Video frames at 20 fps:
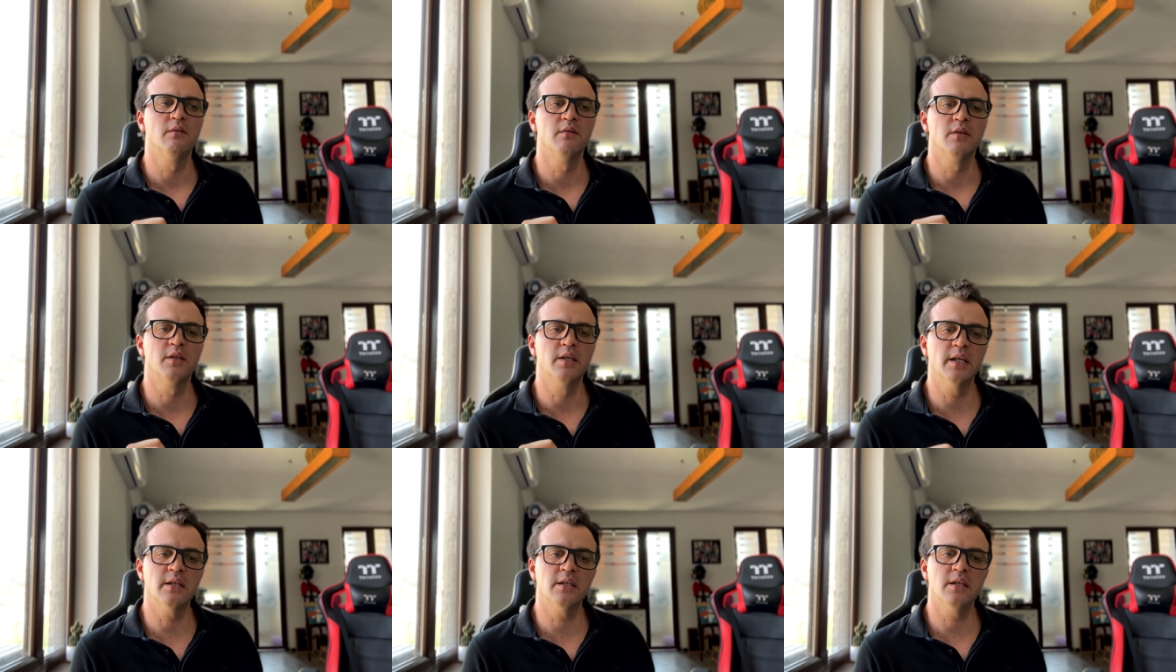
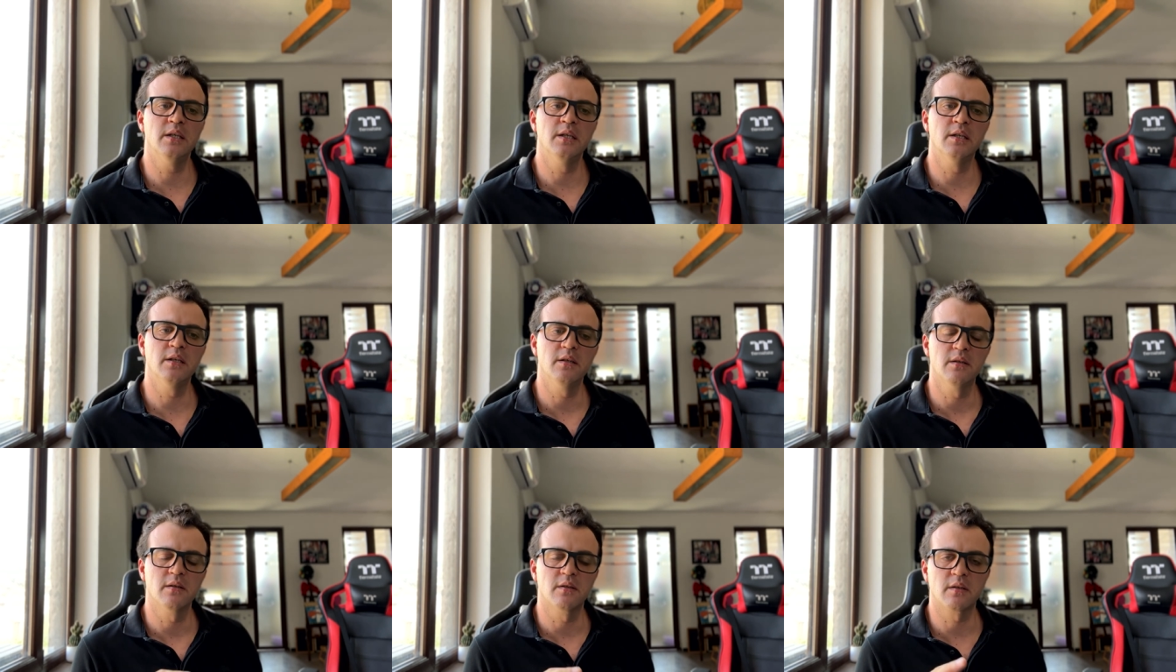
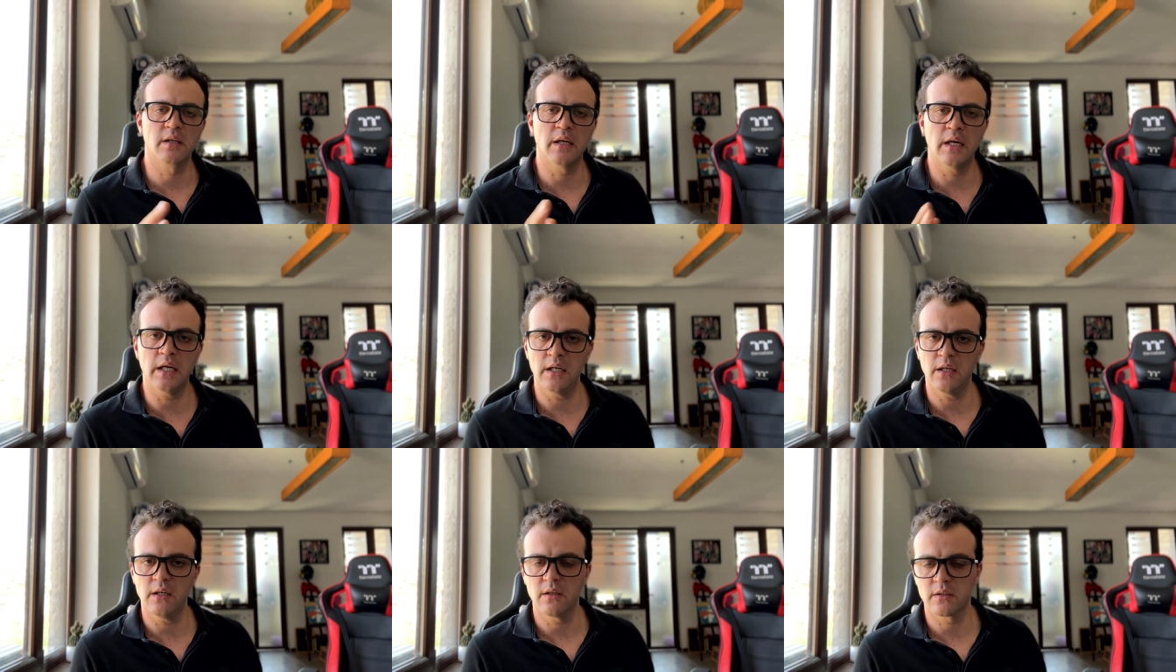если
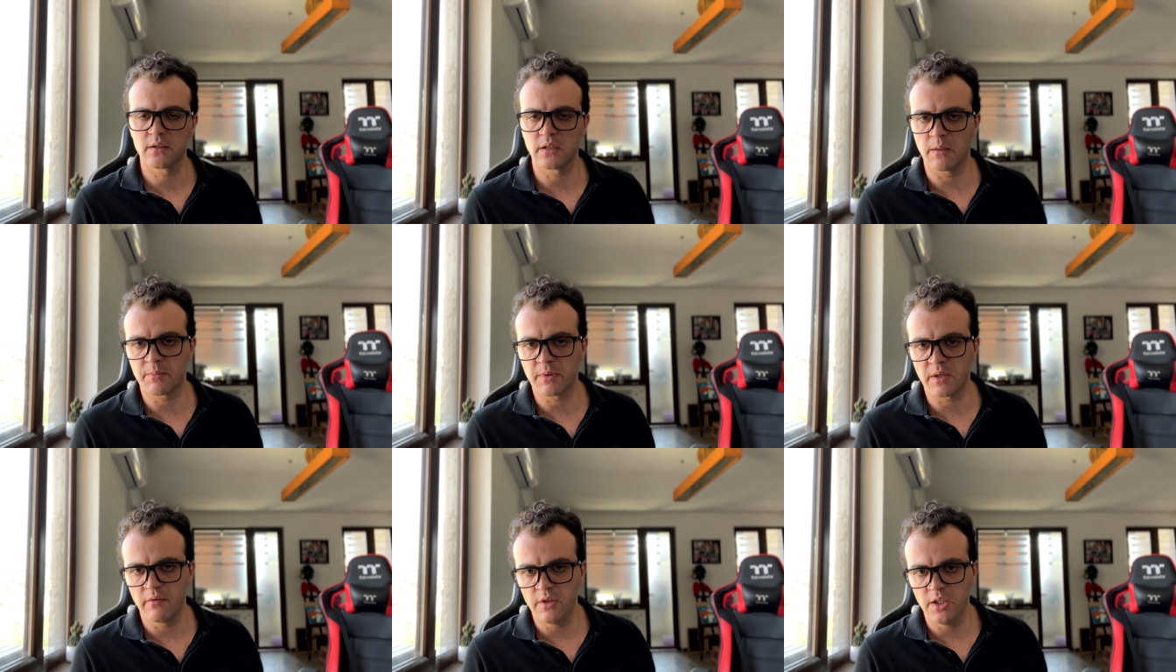на
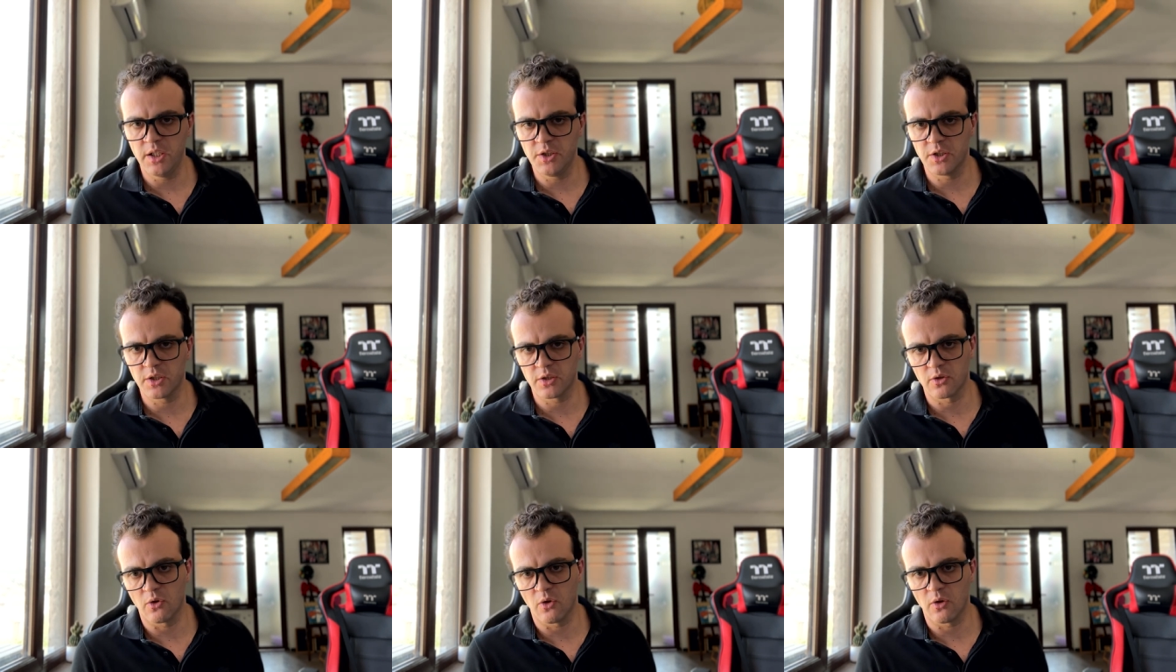
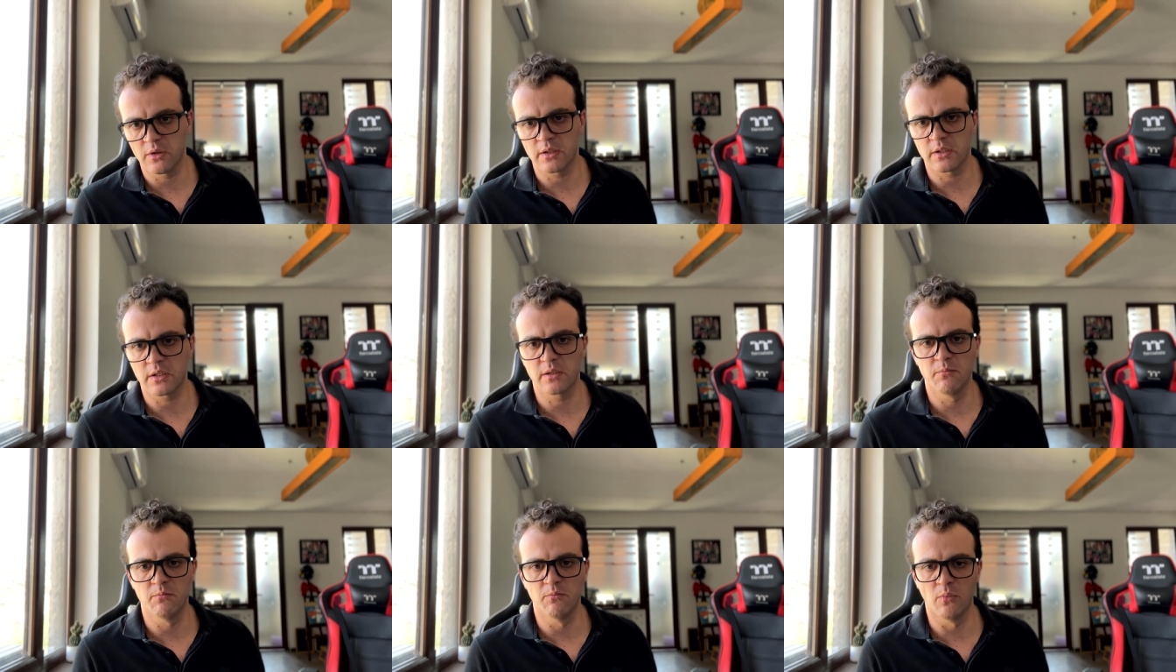направление
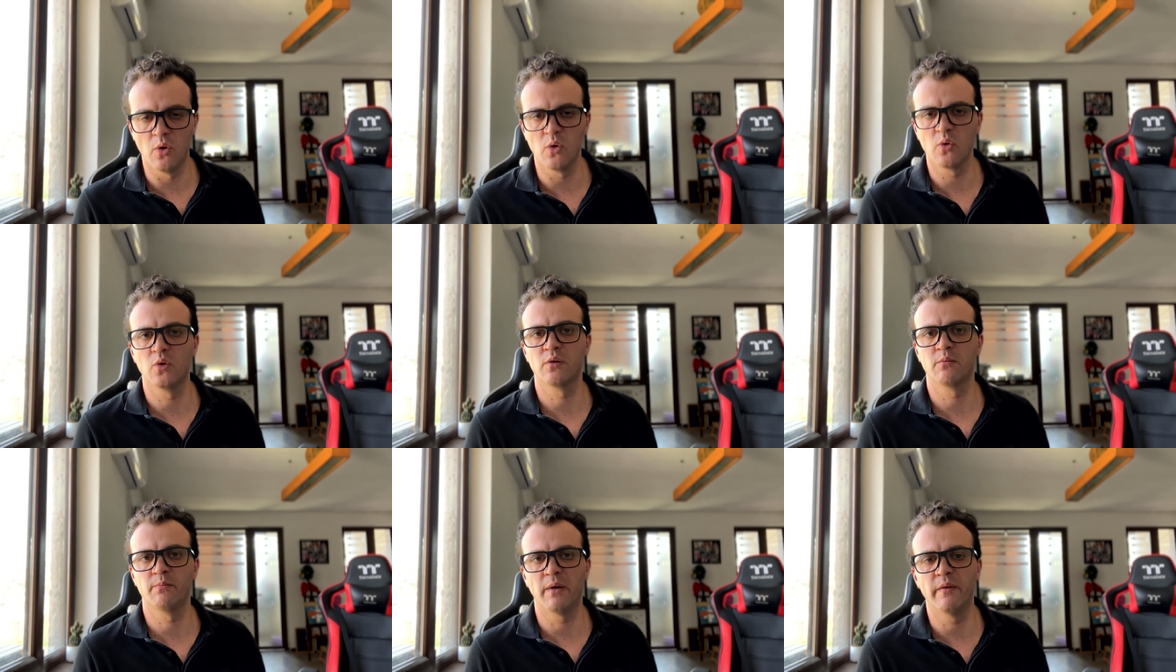доллара
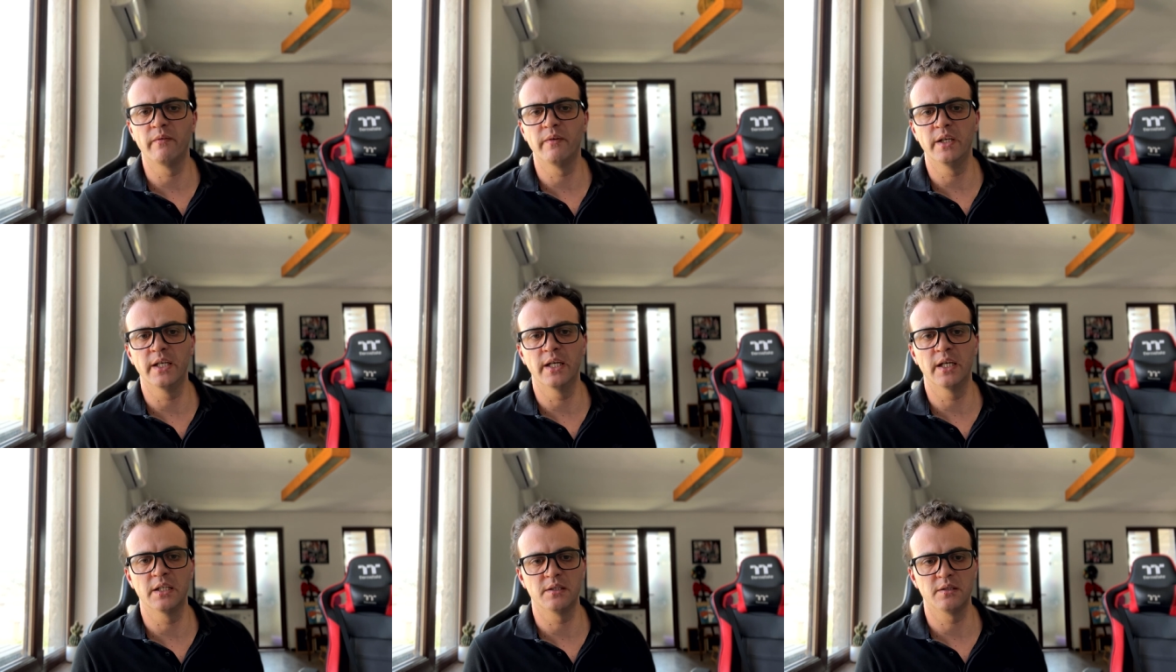могут
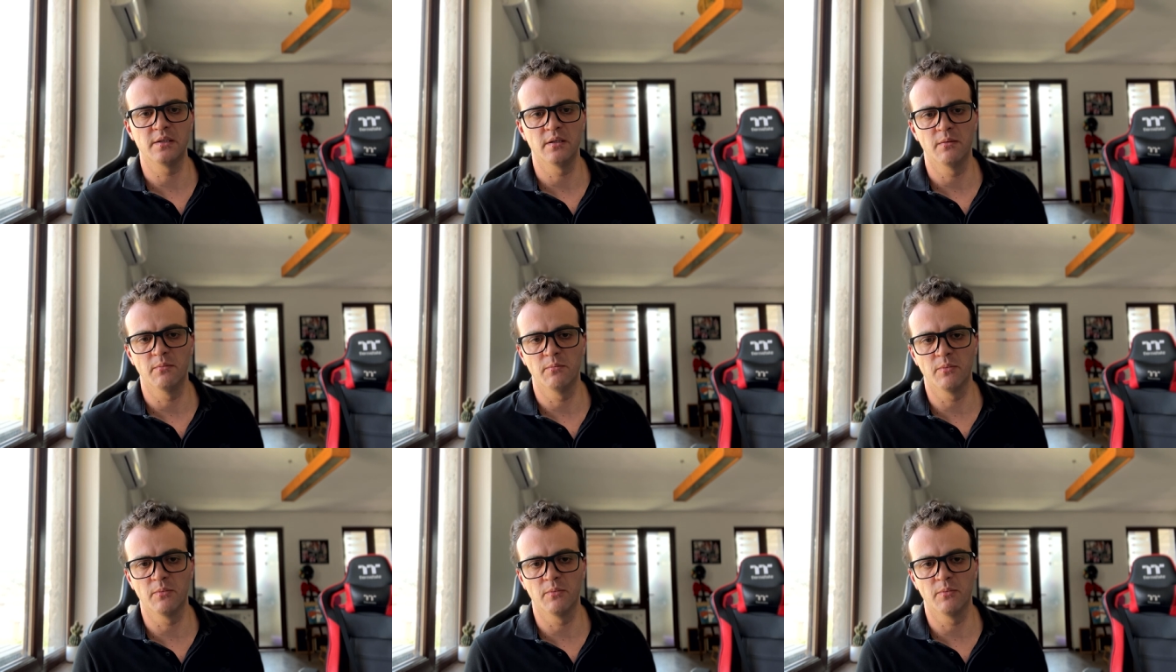повлиять